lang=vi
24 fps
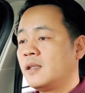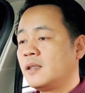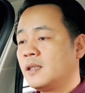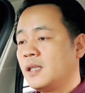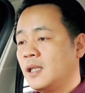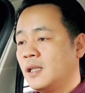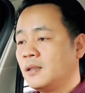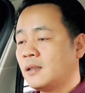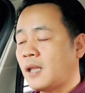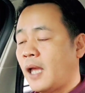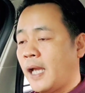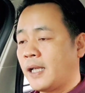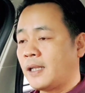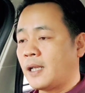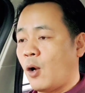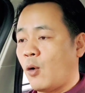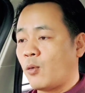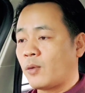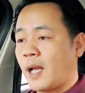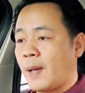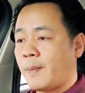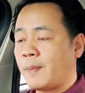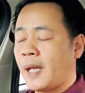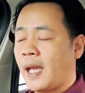9 tháng
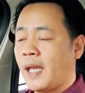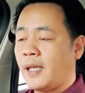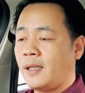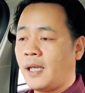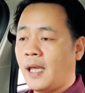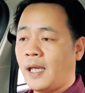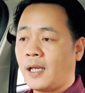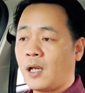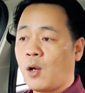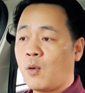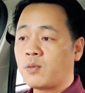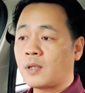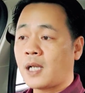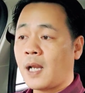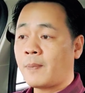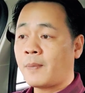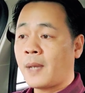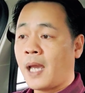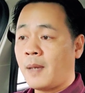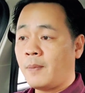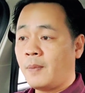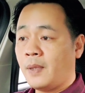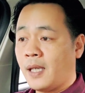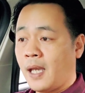đầu năm
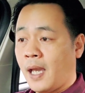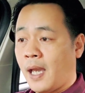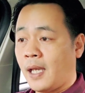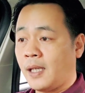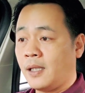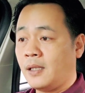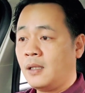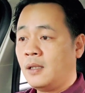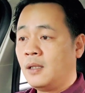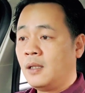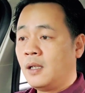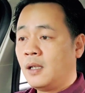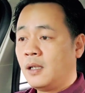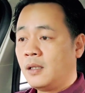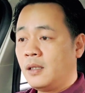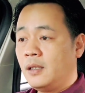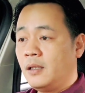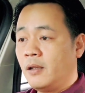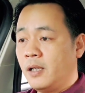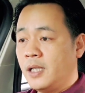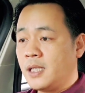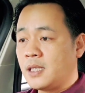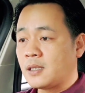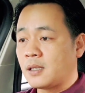2022
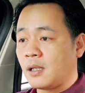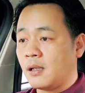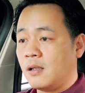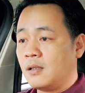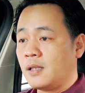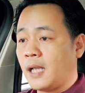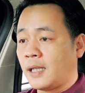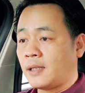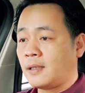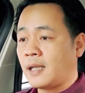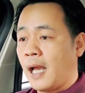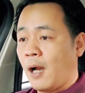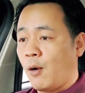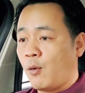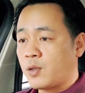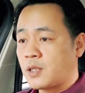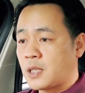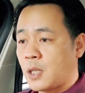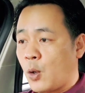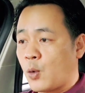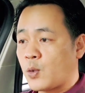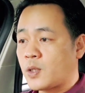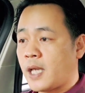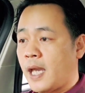dưới sự lãnh đạo
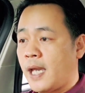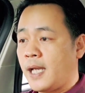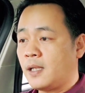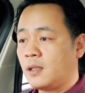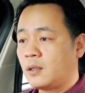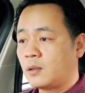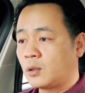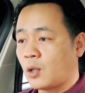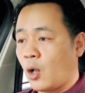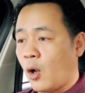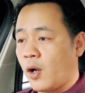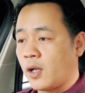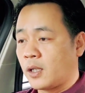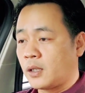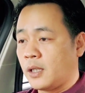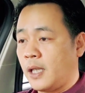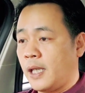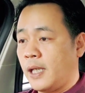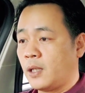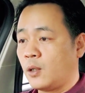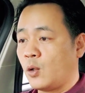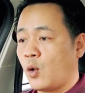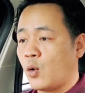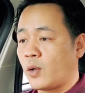sâu sát toàn
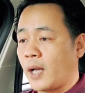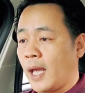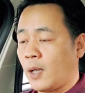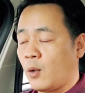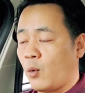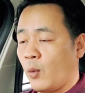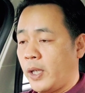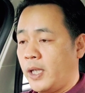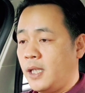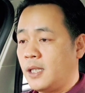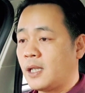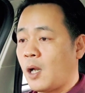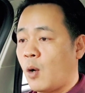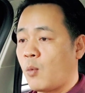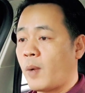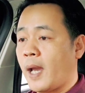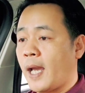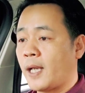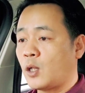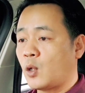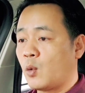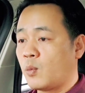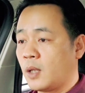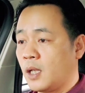diện của Đảng ủy Công
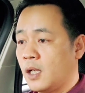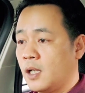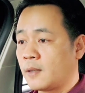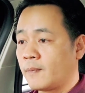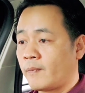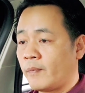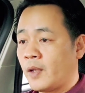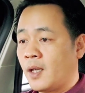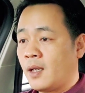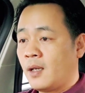an Trung ương.